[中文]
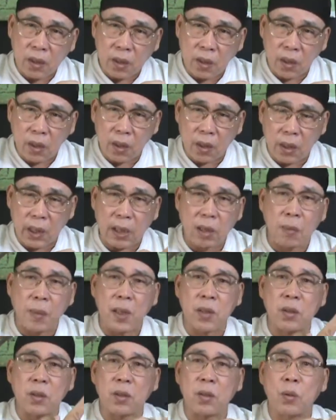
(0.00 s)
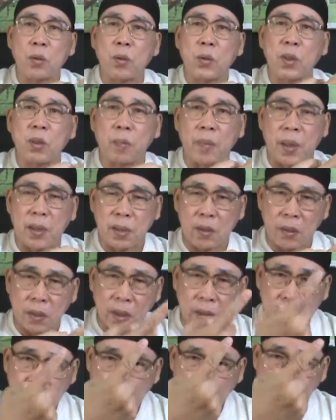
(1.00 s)
呃，开口扳手就是固定扳手
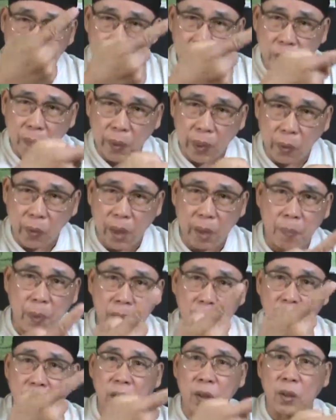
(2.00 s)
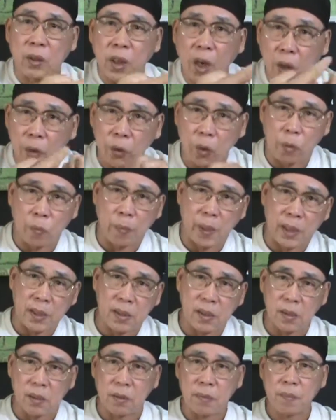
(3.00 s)
啊，然后也有梅花扳手，还有套筒扳
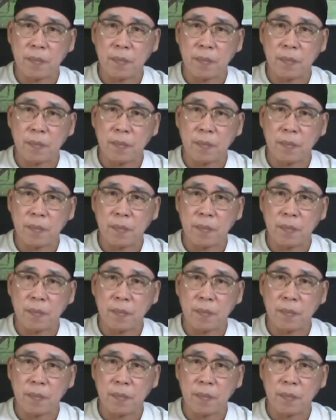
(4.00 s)
手。